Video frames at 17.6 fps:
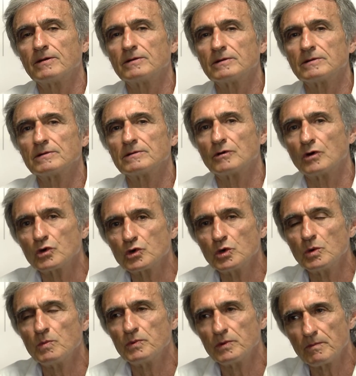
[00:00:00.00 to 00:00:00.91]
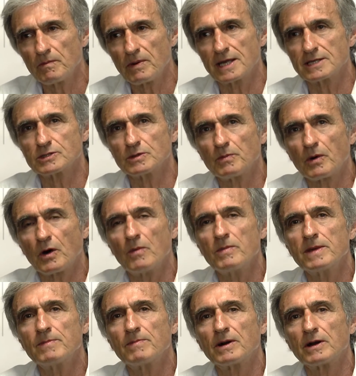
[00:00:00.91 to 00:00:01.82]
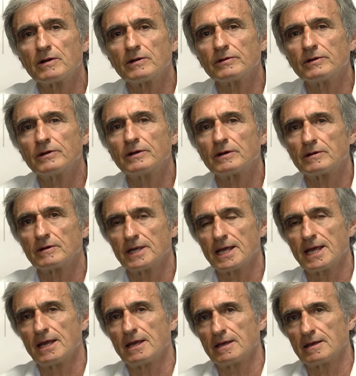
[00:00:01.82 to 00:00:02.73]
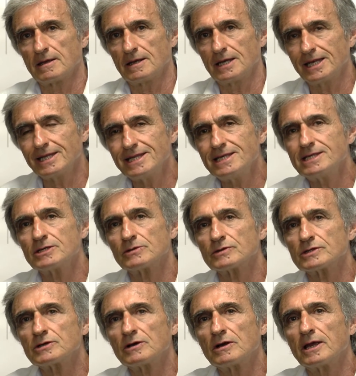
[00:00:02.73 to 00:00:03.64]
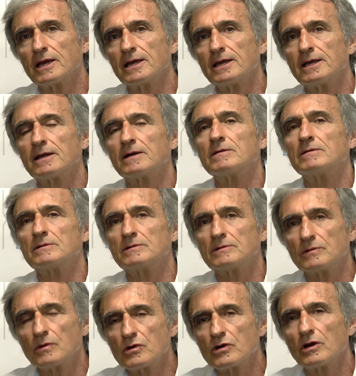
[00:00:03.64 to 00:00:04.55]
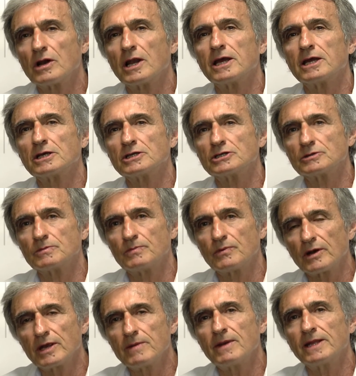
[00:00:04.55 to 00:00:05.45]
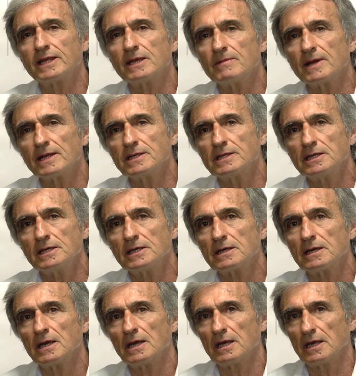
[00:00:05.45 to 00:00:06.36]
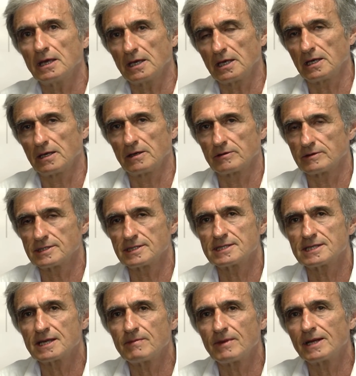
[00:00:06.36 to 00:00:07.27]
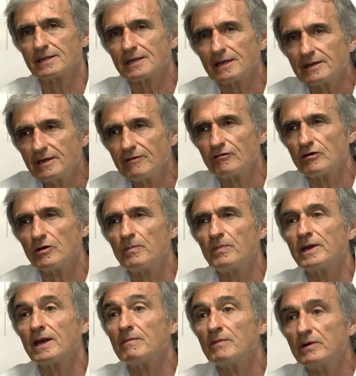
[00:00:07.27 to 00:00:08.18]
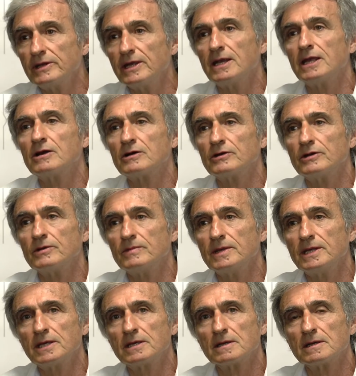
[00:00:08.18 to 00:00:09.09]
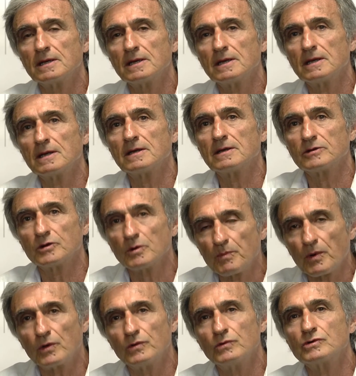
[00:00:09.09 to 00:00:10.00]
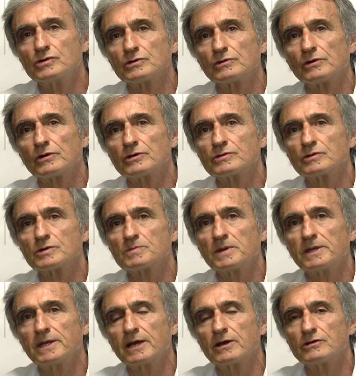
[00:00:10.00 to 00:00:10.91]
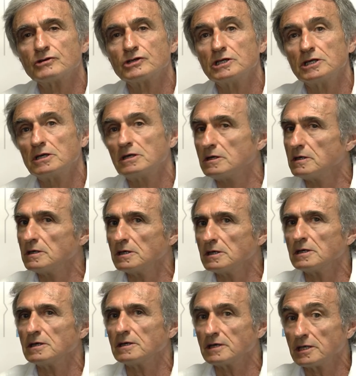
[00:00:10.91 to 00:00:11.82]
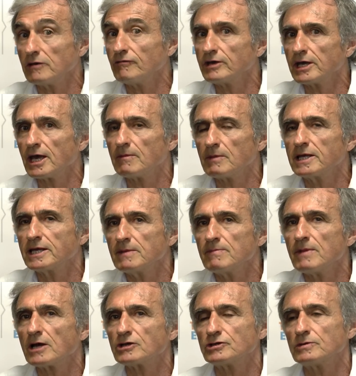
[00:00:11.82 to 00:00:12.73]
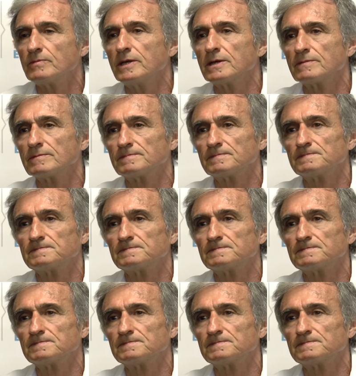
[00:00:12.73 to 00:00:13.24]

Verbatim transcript: euh, occupent une place de premier plan dans l'édition scolaire au collège pour les mathématiques, et euh, ces a développé un modèle économique de production de ressources pédagogiques qui est, qui est viable et qui marche bien.